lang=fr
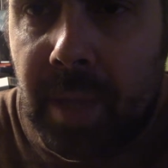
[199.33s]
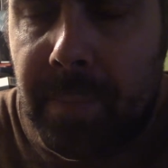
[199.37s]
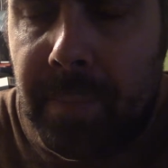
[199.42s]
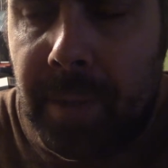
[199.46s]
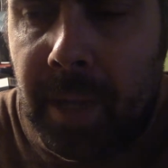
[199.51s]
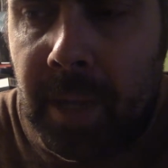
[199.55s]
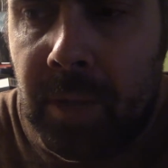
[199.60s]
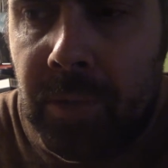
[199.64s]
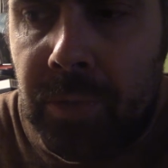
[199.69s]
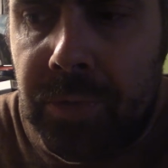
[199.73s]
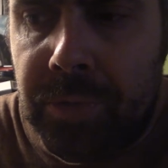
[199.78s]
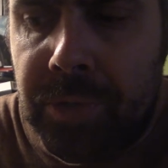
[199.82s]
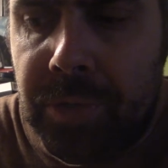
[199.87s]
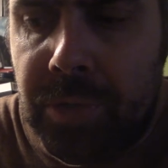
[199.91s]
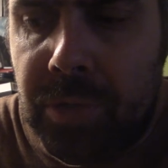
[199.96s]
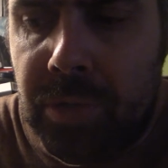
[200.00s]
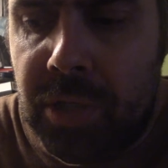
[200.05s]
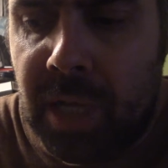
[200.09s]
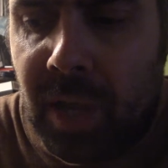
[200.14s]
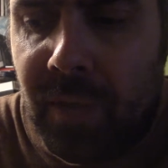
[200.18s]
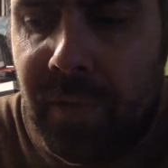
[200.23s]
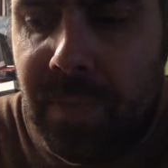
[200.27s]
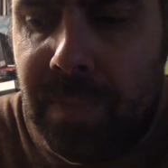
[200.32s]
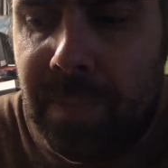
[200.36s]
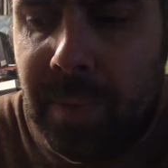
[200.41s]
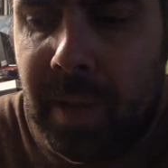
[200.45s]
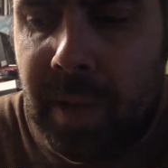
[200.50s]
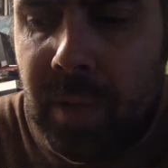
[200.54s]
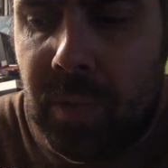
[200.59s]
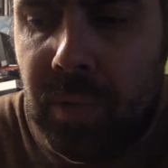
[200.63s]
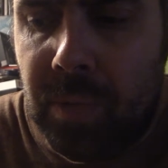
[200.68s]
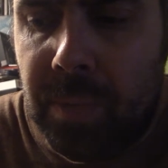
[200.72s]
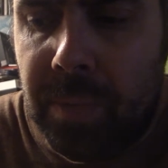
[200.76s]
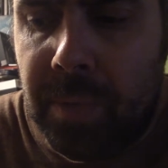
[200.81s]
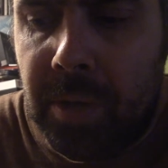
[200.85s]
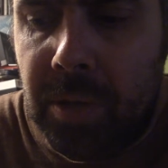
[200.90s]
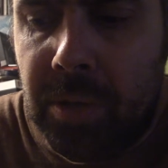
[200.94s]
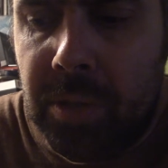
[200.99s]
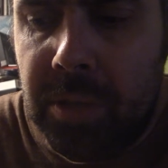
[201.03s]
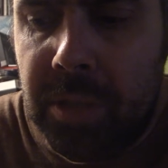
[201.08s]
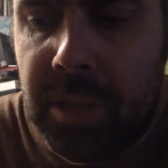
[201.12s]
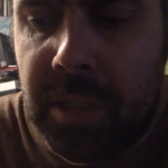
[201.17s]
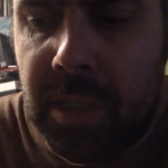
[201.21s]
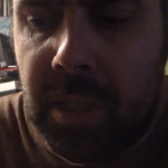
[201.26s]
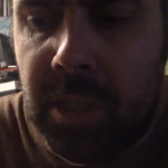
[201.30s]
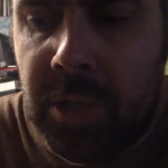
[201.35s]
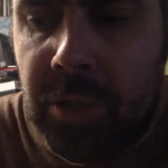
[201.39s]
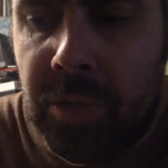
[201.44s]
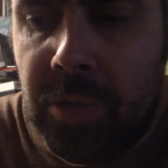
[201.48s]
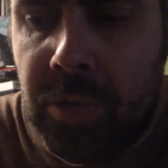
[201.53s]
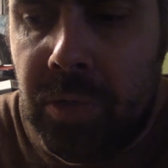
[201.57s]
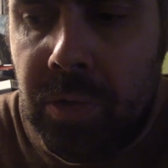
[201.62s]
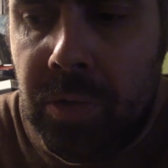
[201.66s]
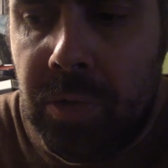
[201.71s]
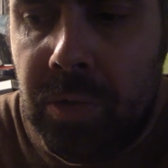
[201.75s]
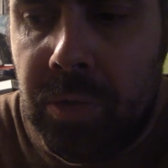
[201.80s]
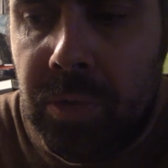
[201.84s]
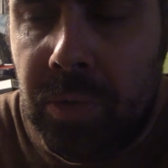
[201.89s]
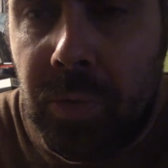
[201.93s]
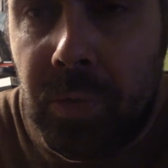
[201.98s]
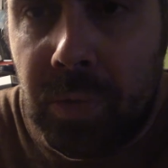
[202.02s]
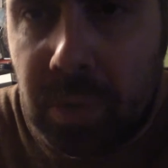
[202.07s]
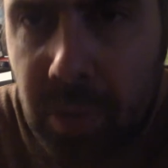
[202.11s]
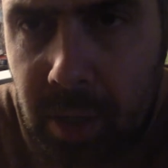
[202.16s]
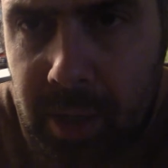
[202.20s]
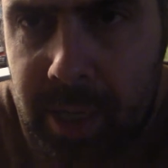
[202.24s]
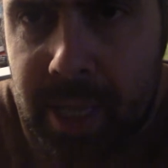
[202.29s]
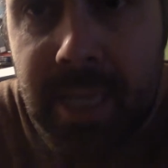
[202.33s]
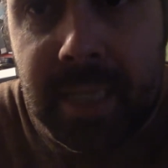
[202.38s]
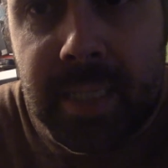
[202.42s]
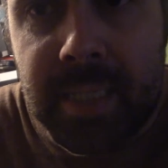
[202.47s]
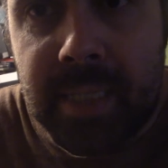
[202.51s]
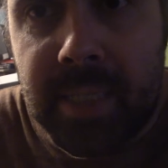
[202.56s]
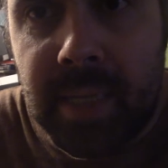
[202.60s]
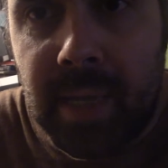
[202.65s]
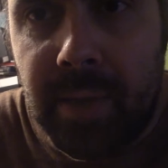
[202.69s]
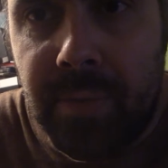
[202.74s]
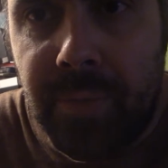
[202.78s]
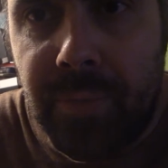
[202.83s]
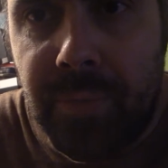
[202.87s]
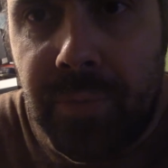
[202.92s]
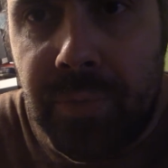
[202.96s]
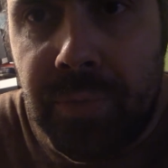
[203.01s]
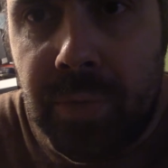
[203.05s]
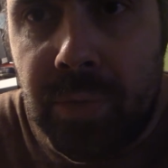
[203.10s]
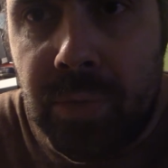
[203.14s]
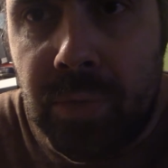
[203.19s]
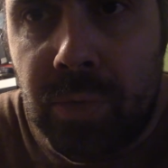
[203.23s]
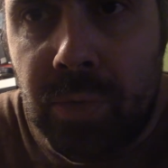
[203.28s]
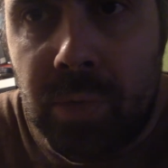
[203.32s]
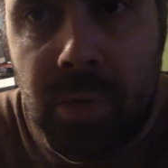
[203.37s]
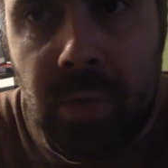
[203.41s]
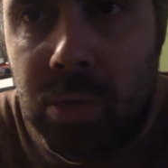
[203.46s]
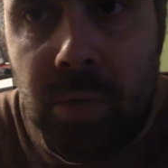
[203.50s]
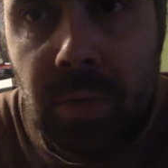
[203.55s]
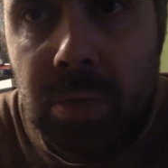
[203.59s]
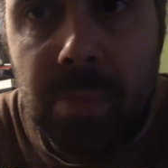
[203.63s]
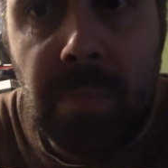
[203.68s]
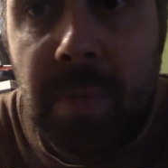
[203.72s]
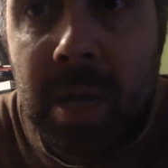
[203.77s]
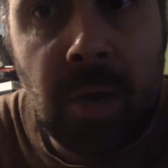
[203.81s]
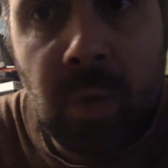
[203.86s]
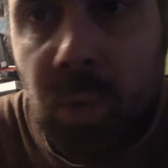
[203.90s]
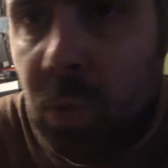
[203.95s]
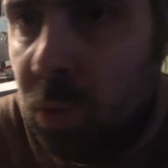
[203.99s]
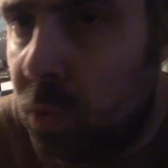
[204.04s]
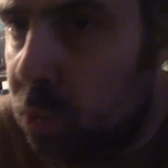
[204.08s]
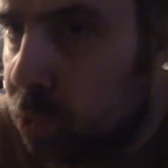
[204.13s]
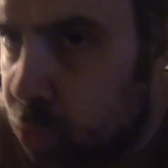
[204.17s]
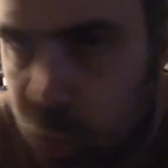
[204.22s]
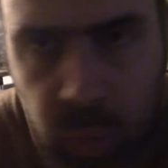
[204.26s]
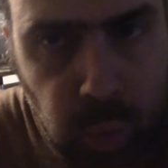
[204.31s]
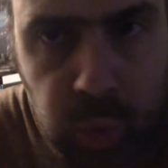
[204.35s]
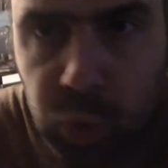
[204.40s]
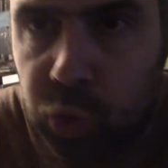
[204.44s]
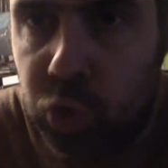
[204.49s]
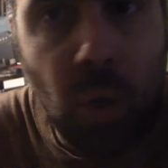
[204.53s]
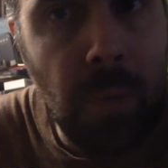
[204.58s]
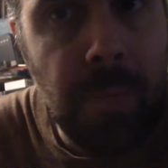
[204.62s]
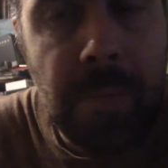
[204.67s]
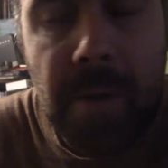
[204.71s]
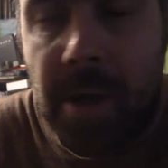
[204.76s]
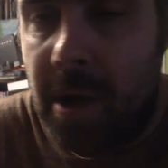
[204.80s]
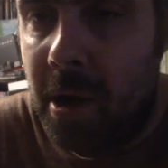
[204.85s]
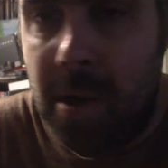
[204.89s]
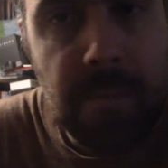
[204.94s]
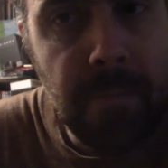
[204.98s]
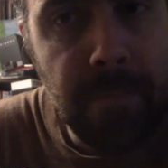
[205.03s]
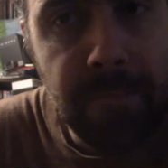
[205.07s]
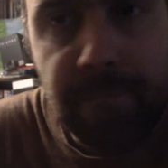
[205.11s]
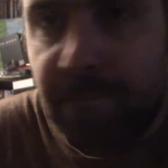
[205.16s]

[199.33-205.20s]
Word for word: Par contre, ce que j'arrive pas à comprendre, c'est que donc l'ISF, euh, Macron, toujours pas. Hein.